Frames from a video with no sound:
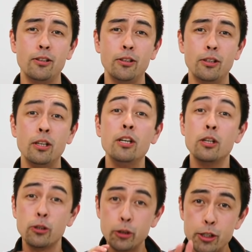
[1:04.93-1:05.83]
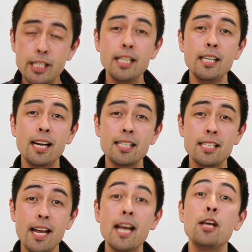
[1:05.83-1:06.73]
く口に出し
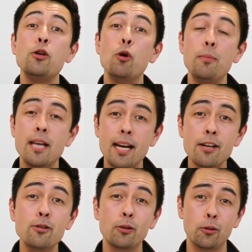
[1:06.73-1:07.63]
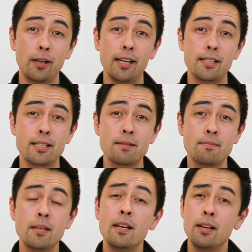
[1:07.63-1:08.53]
て読み上げることです
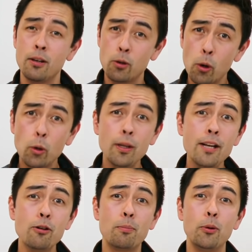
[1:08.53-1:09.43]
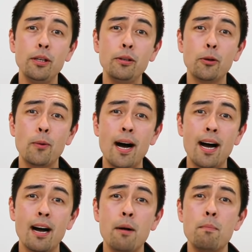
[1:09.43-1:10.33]
ここでのポイント
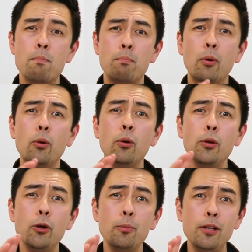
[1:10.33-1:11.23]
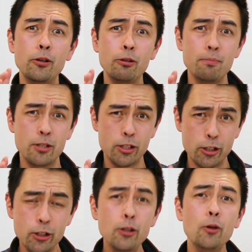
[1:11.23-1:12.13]
は棒読みを
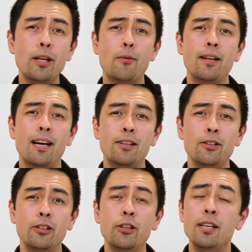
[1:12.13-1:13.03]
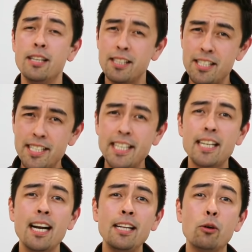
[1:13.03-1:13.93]
するのではなくしっ
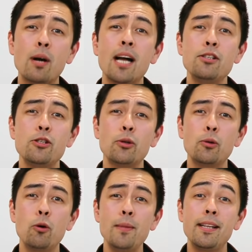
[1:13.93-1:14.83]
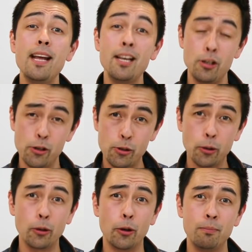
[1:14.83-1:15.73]
かりと感情を込めて言う
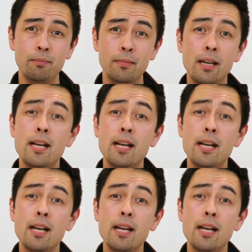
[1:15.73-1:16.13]
こと